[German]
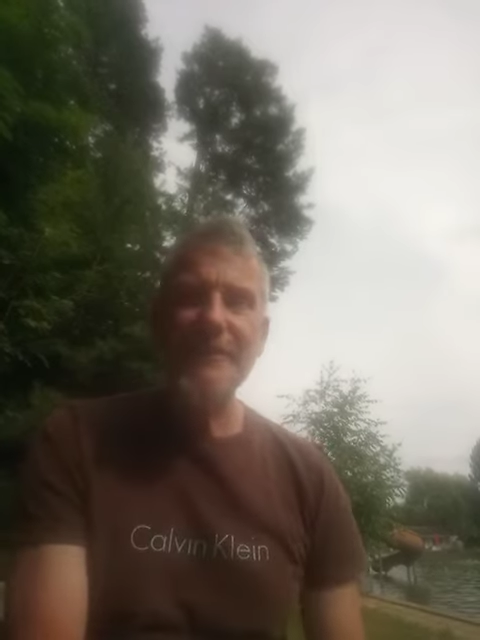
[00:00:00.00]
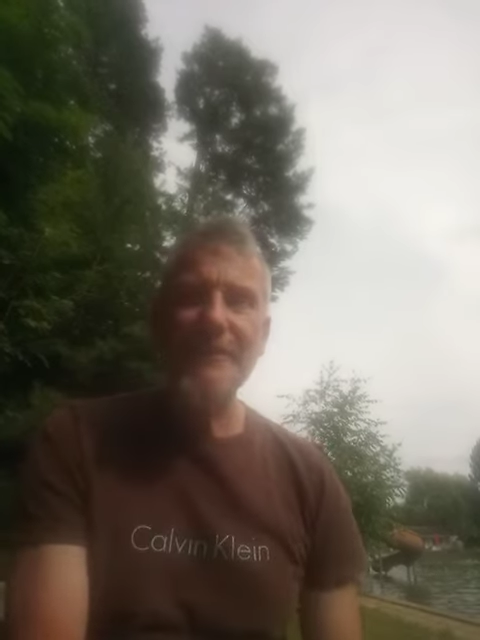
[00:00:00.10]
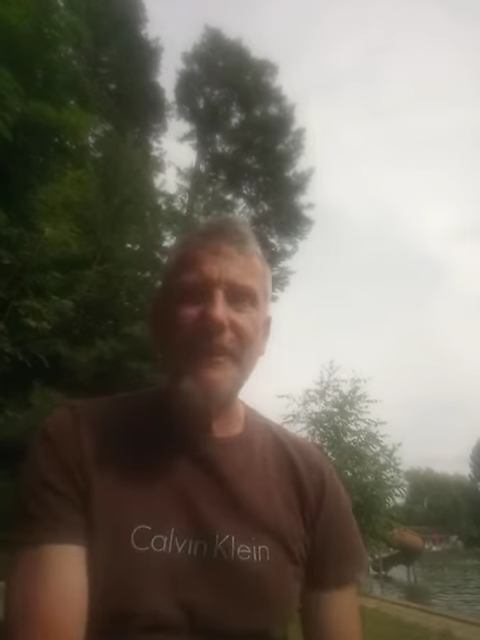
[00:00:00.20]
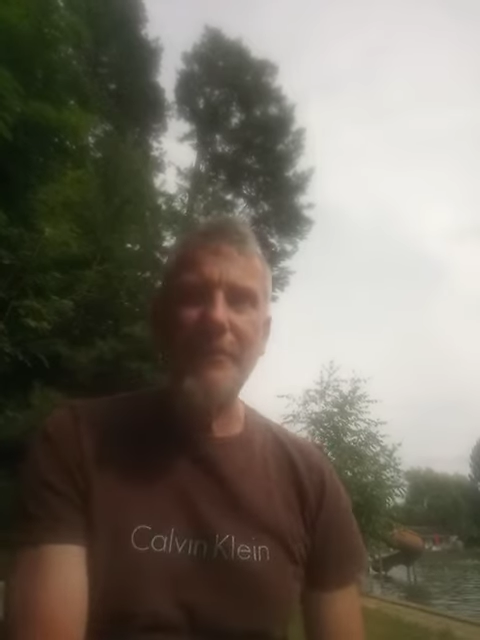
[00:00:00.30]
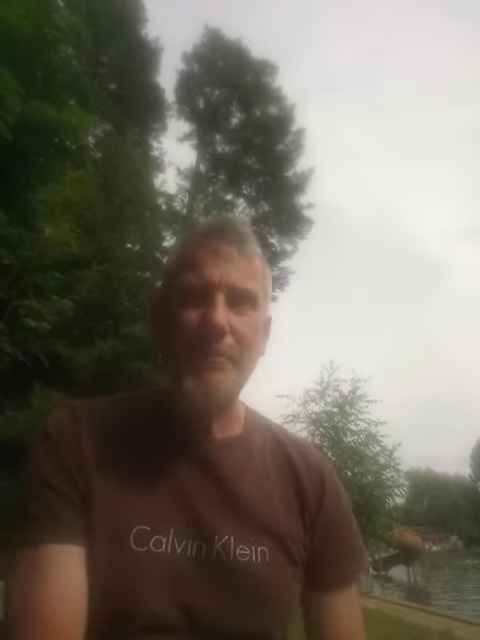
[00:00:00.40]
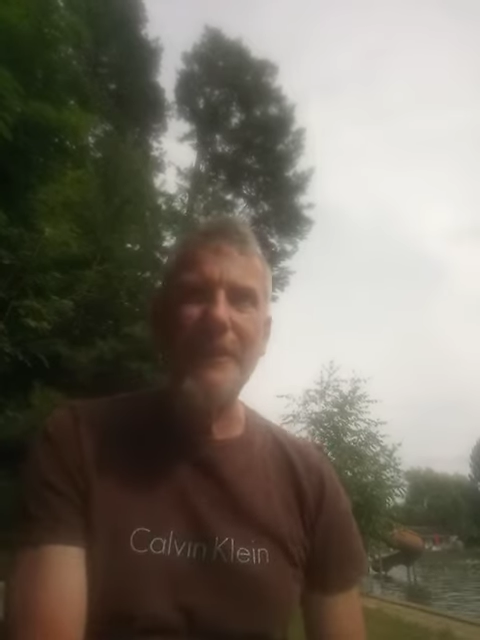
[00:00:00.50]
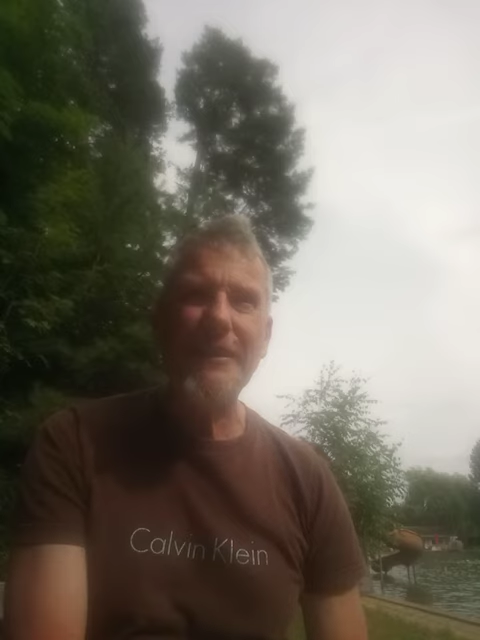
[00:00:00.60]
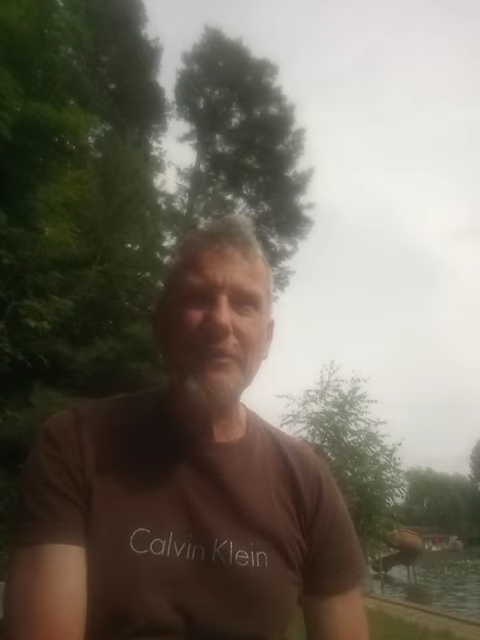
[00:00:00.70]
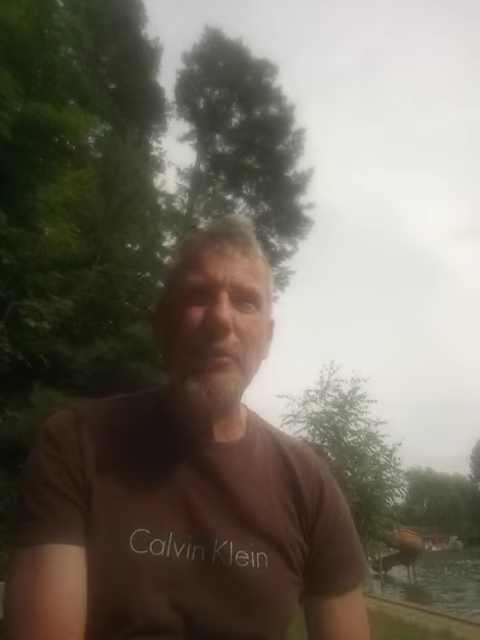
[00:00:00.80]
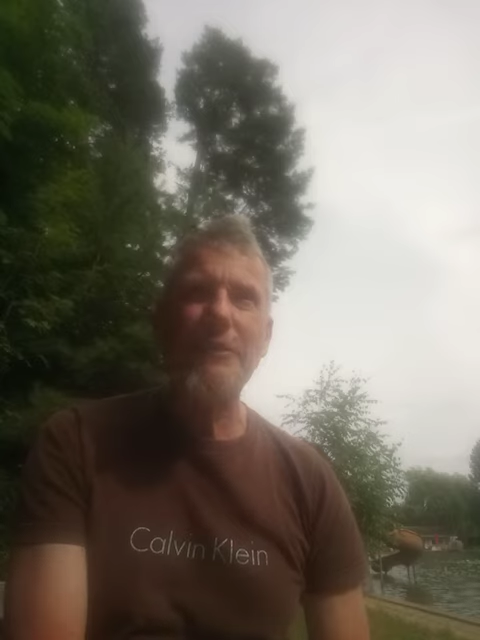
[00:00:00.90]
es
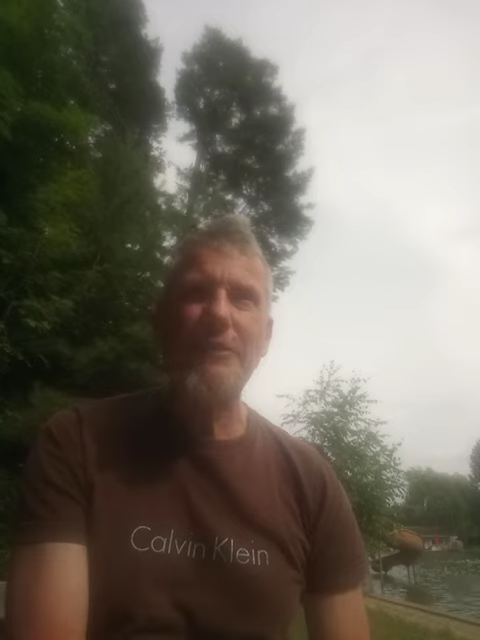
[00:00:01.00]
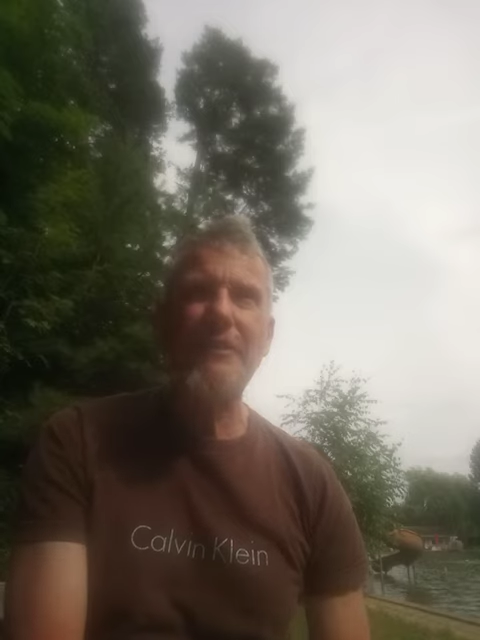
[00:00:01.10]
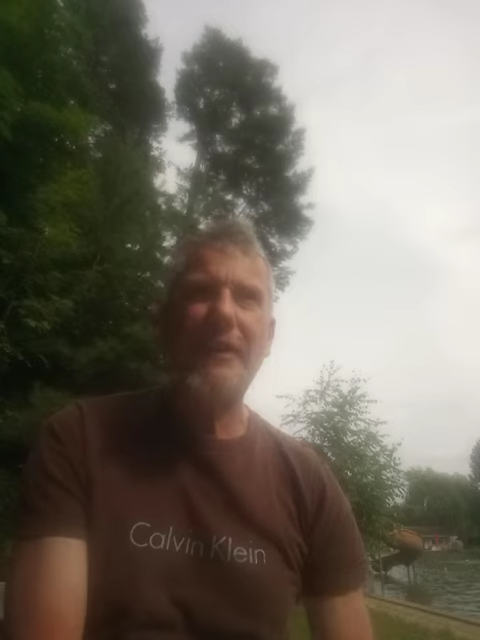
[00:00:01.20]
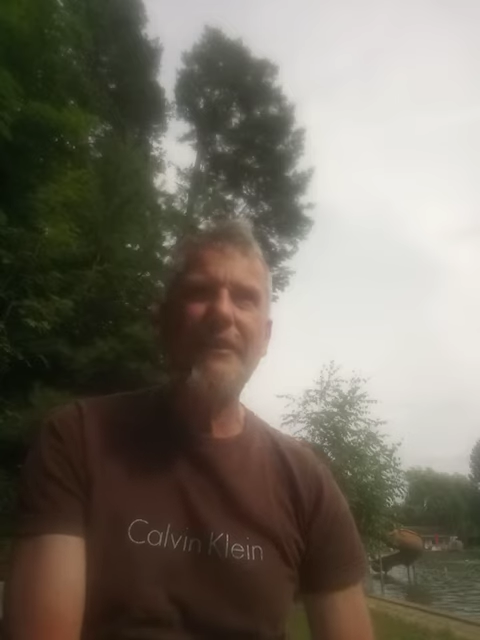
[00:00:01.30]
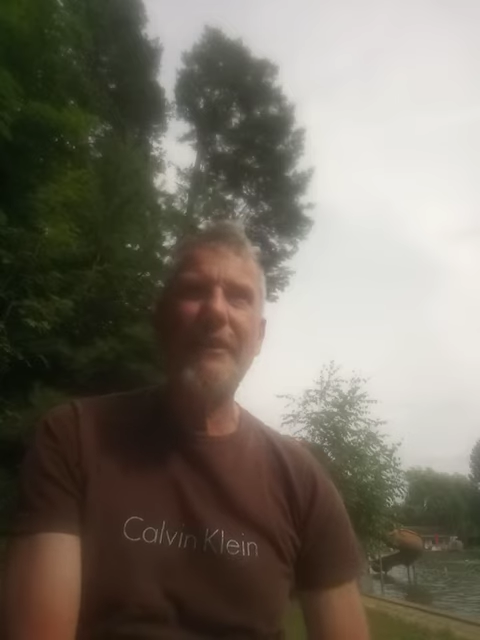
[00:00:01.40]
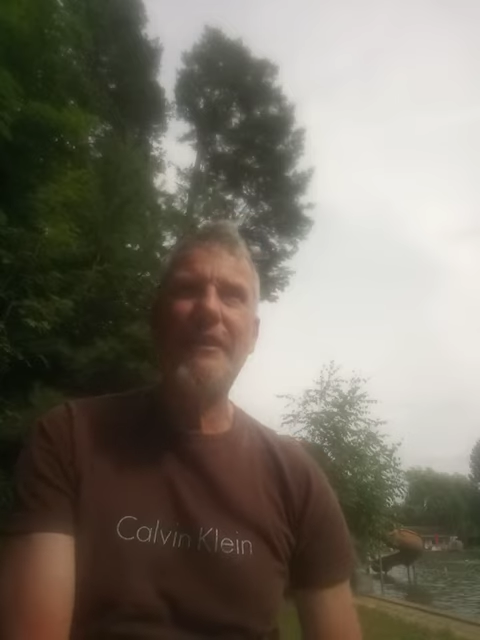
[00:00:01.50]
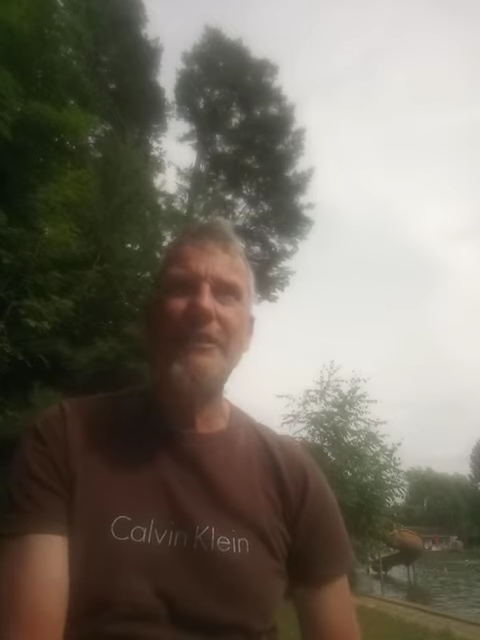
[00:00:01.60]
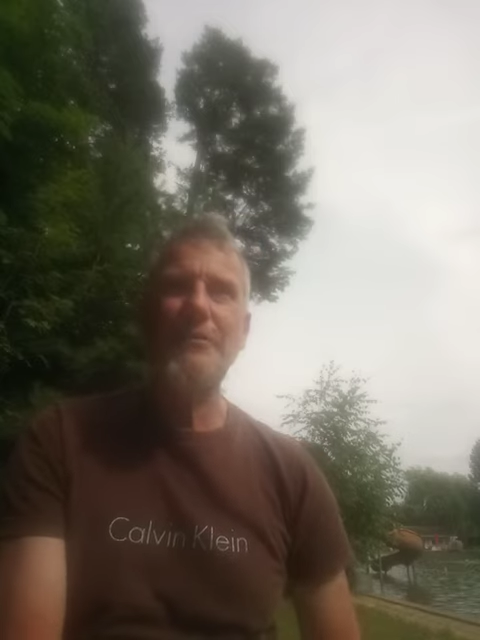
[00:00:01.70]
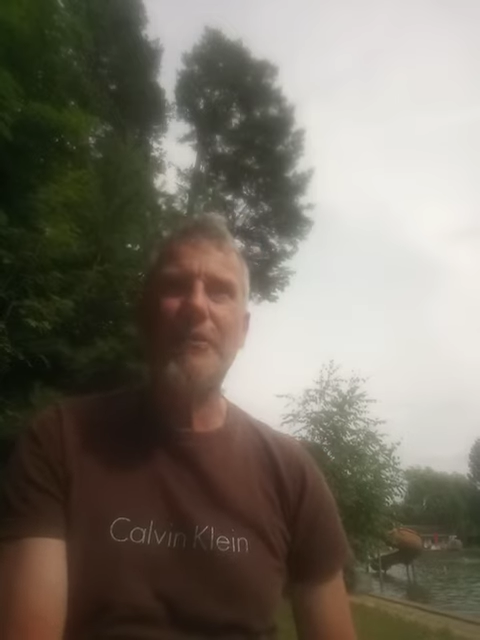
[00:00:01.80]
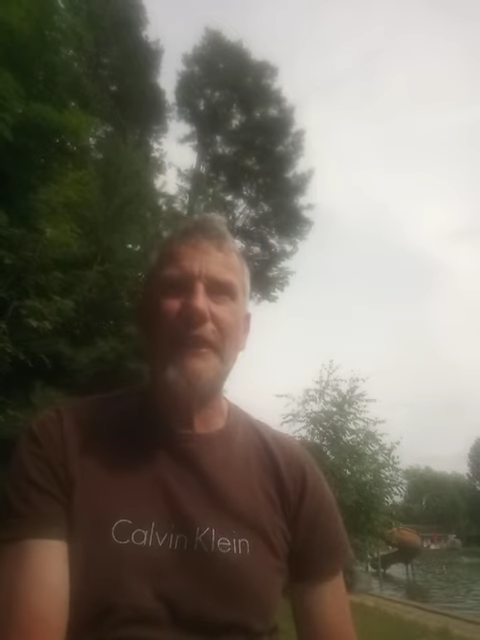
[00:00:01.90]
wäre dort
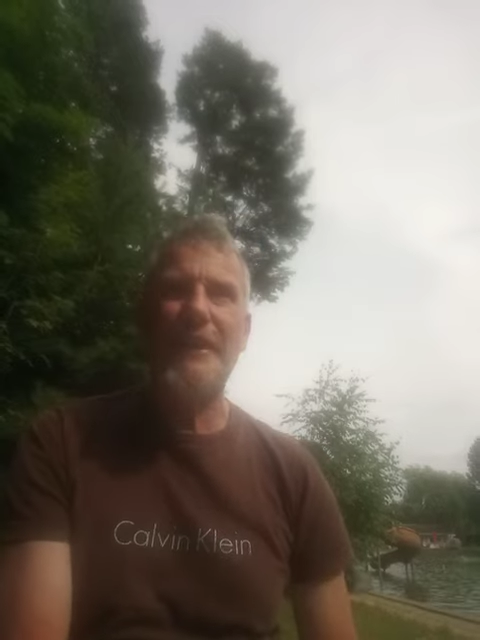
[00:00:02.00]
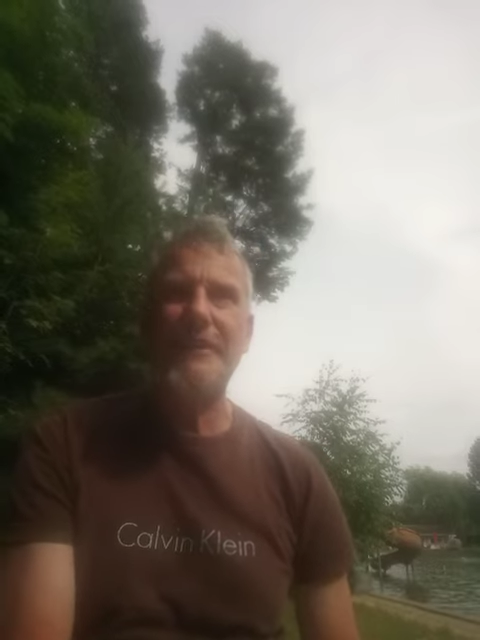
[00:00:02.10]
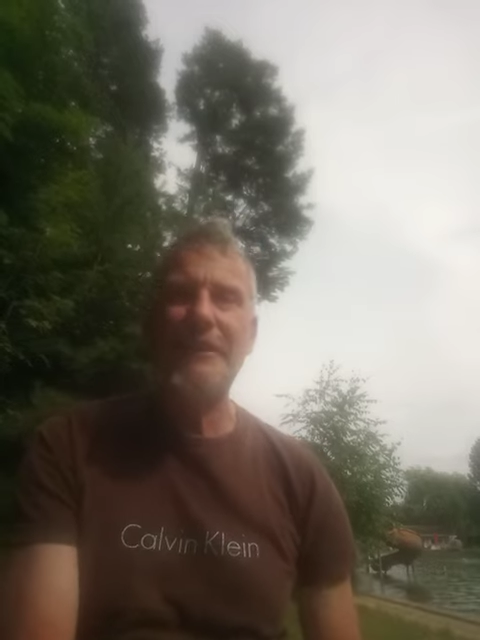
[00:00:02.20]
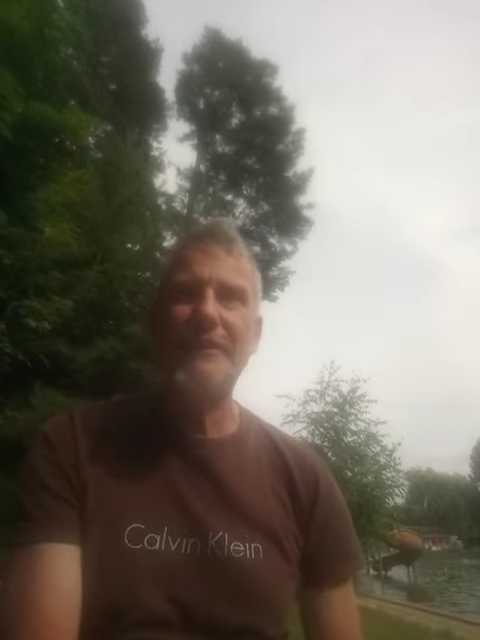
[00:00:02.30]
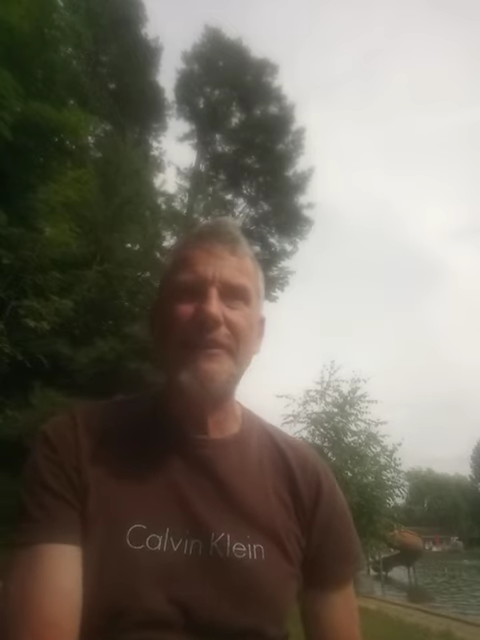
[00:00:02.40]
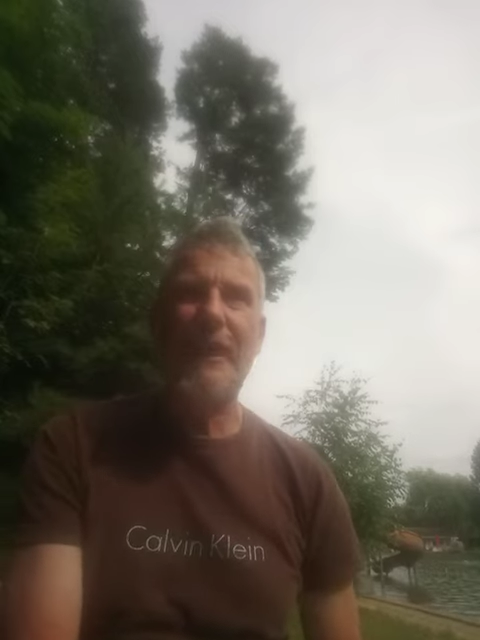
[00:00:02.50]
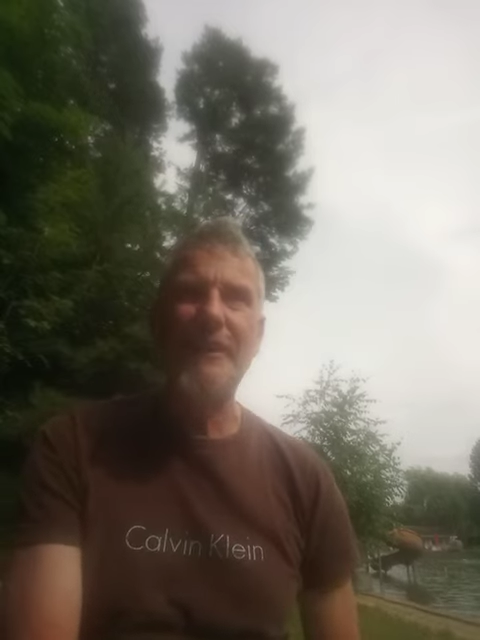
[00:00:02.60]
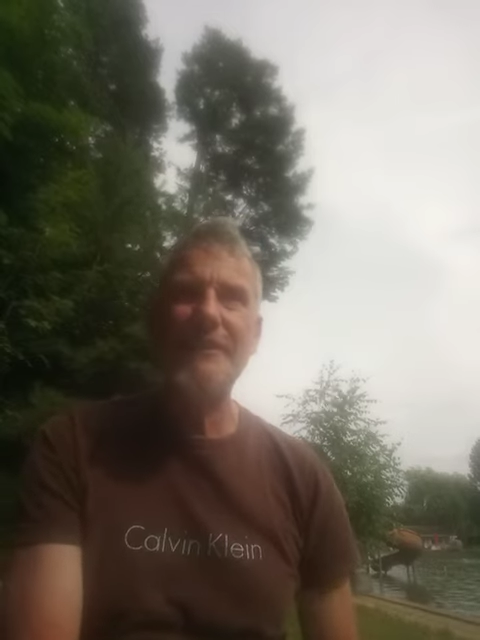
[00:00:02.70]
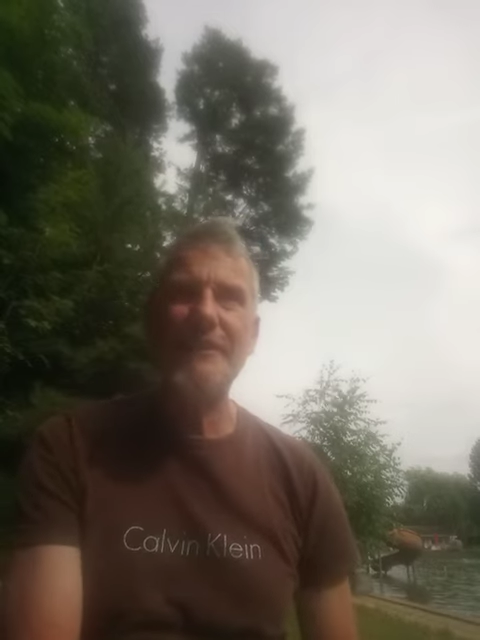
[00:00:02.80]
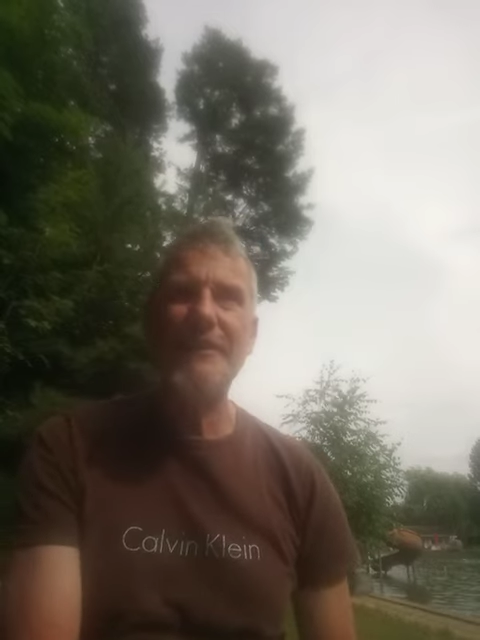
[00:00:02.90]
tatsächlich noch weiter gegangen.